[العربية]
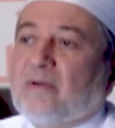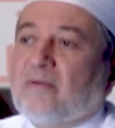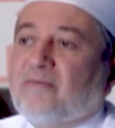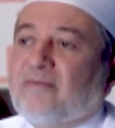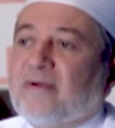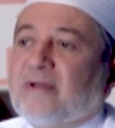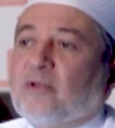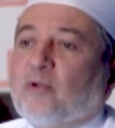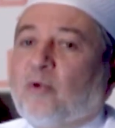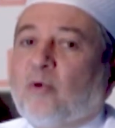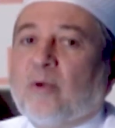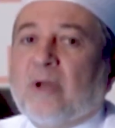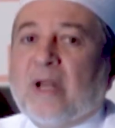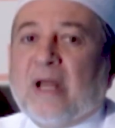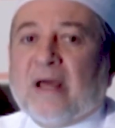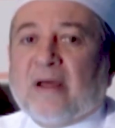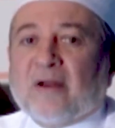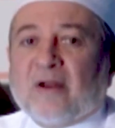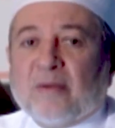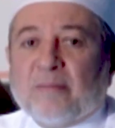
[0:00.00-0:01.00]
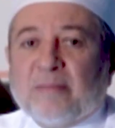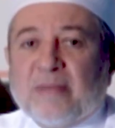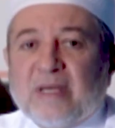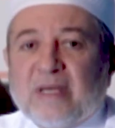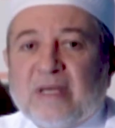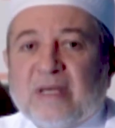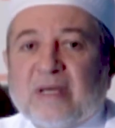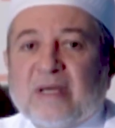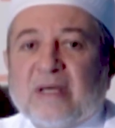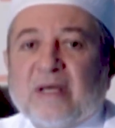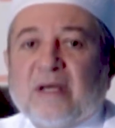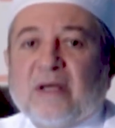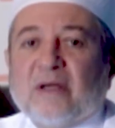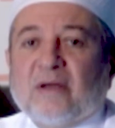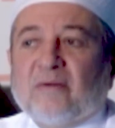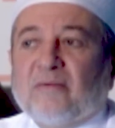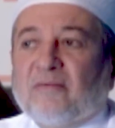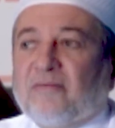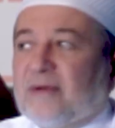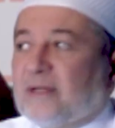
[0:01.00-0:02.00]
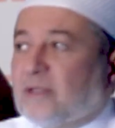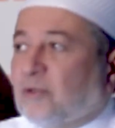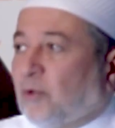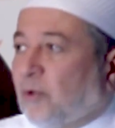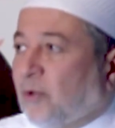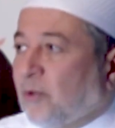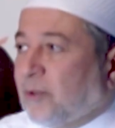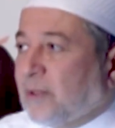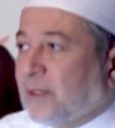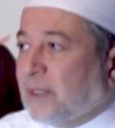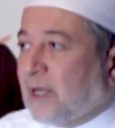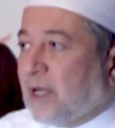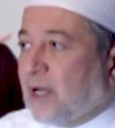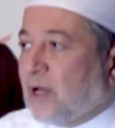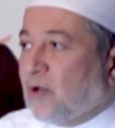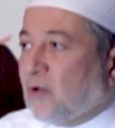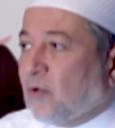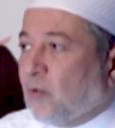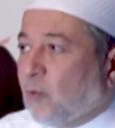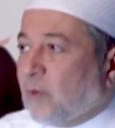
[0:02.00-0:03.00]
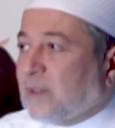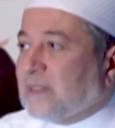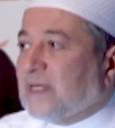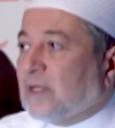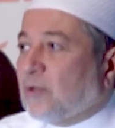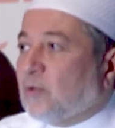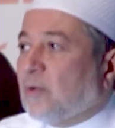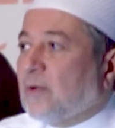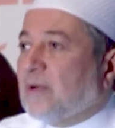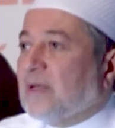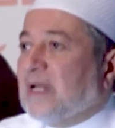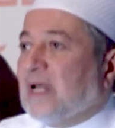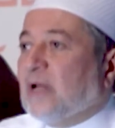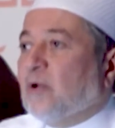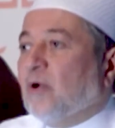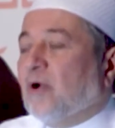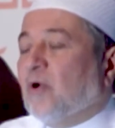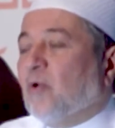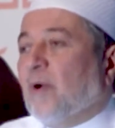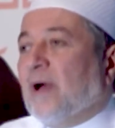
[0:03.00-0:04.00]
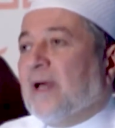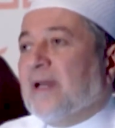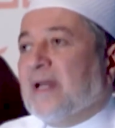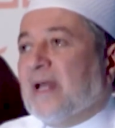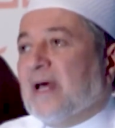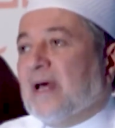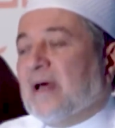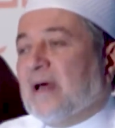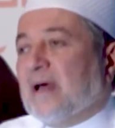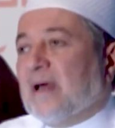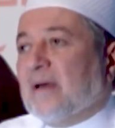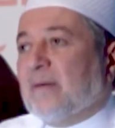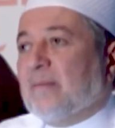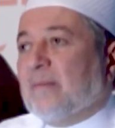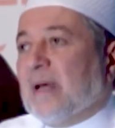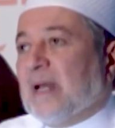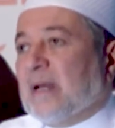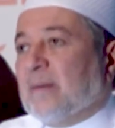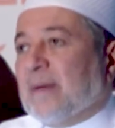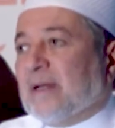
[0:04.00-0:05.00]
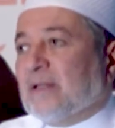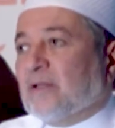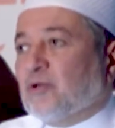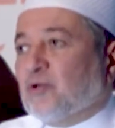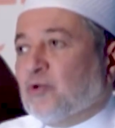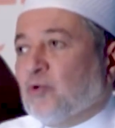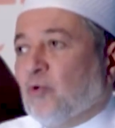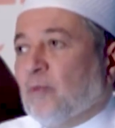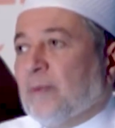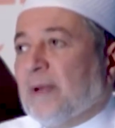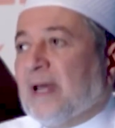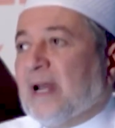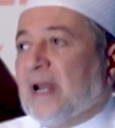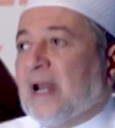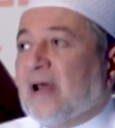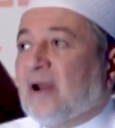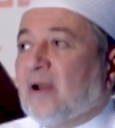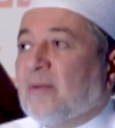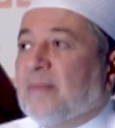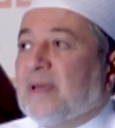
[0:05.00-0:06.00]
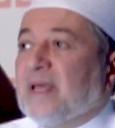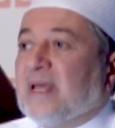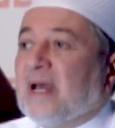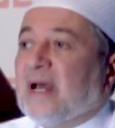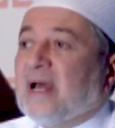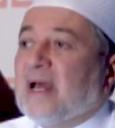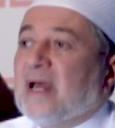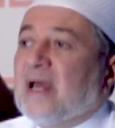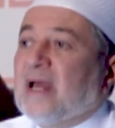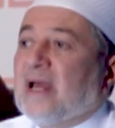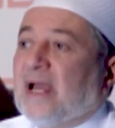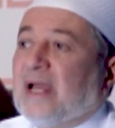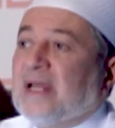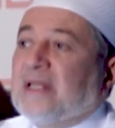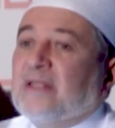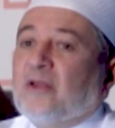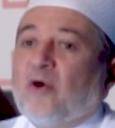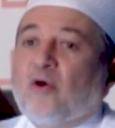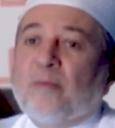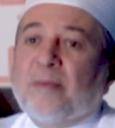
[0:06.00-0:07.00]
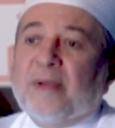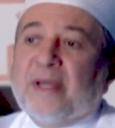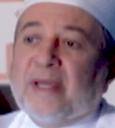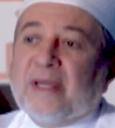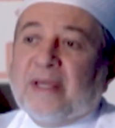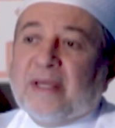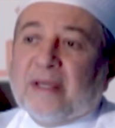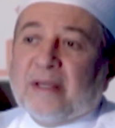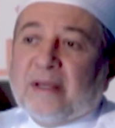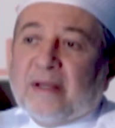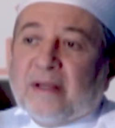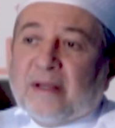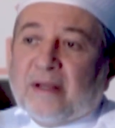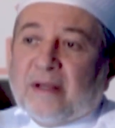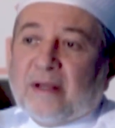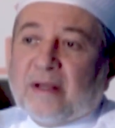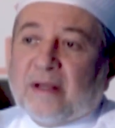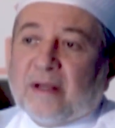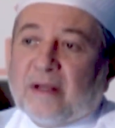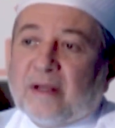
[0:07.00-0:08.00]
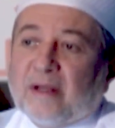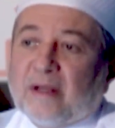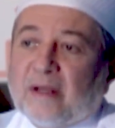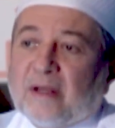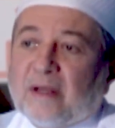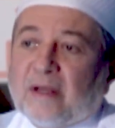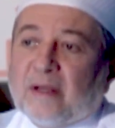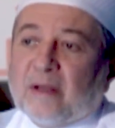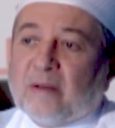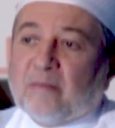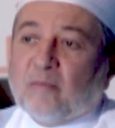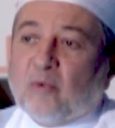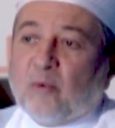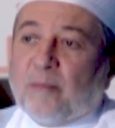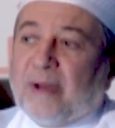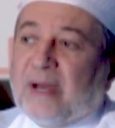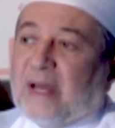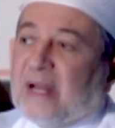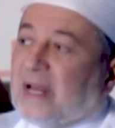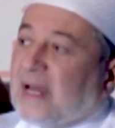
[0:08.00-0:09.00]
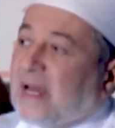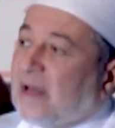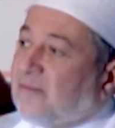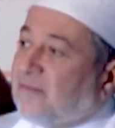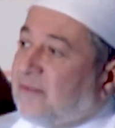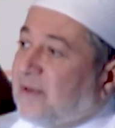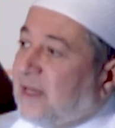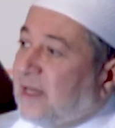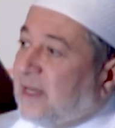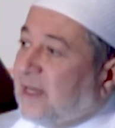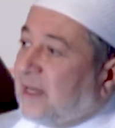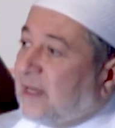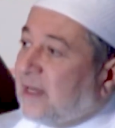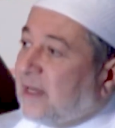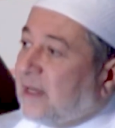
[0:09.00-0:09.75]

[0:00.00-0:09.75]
فتح العربي فتح وسط لأنه إخواننا يعني بعض الشعوب غير العربية عندهم إيه آه مبالغة في